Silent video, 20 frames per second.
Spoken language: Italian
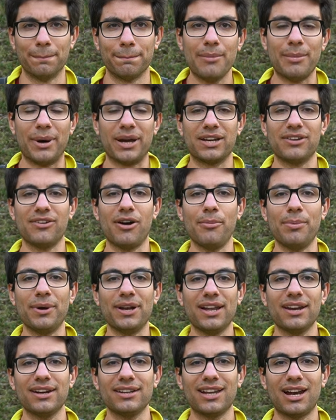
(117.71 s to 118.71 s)
Ma arriviamo a
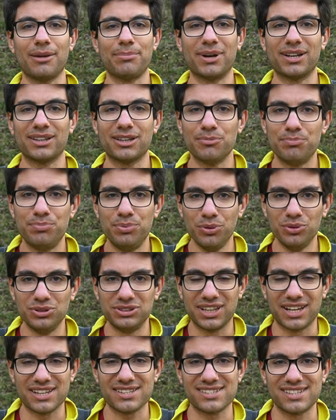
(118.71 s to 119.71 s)
parlare della parte più
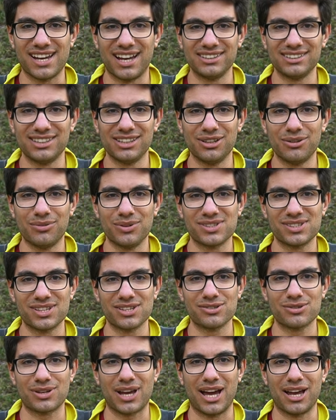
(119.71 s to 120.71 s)
interessante di questa
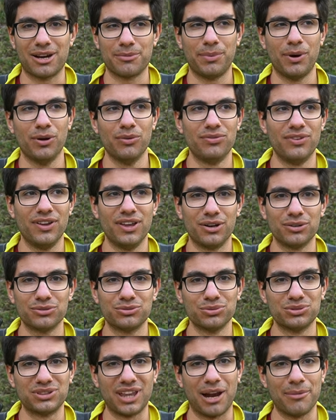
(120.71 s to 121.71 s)
scarpa, ovvero
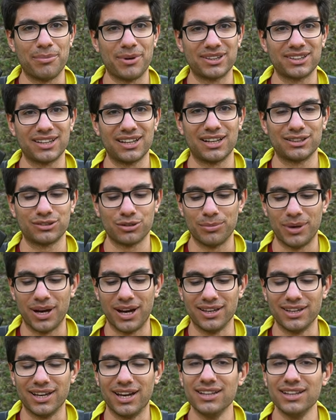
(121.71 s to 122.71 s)
tutta la parte lato maglia,